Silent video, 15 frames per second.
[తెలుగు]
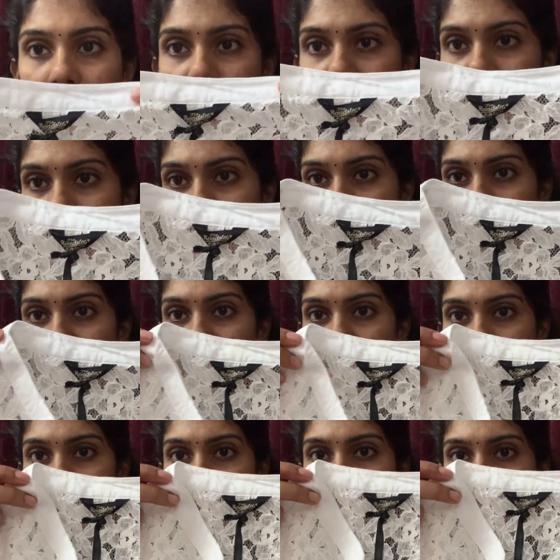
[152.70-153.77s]
దీనికి
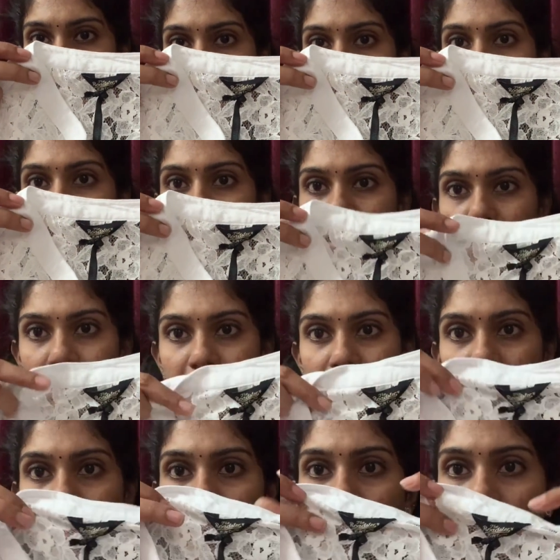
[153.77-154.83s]
చైనీస్ కాలర్ వస్తుంది
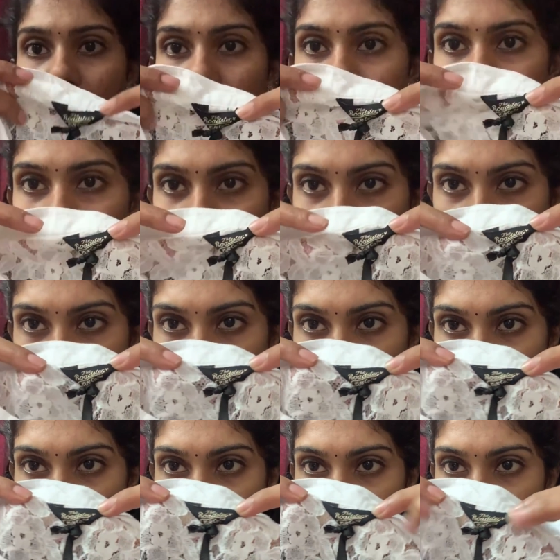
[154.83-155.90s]
ఇది వచ్చేసి
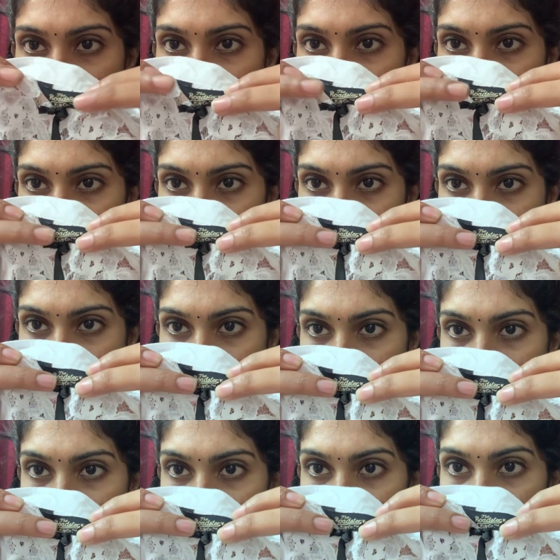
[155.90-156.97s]
ఫ్రమ్ బ్రాండ్
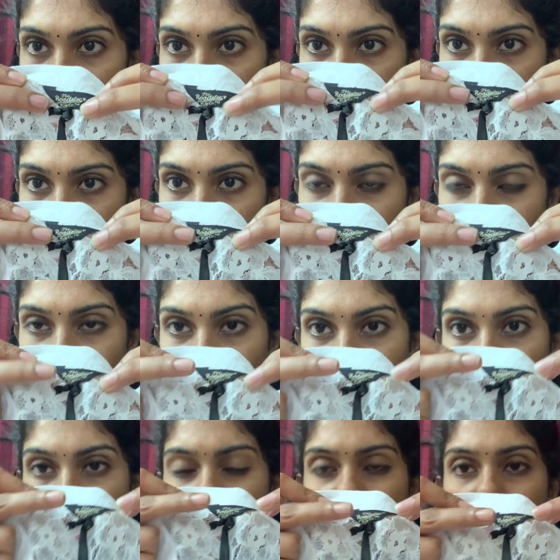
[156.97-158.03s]
రోడ్స్టర్ అండ్ సైజ్
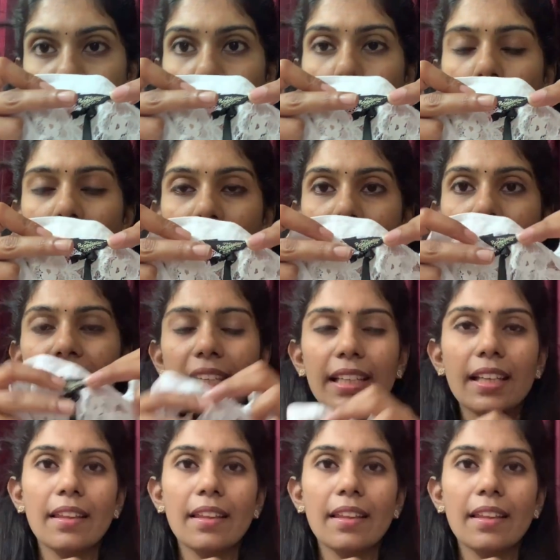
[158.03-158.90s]
వచ్చేసి స్మాల్ అండి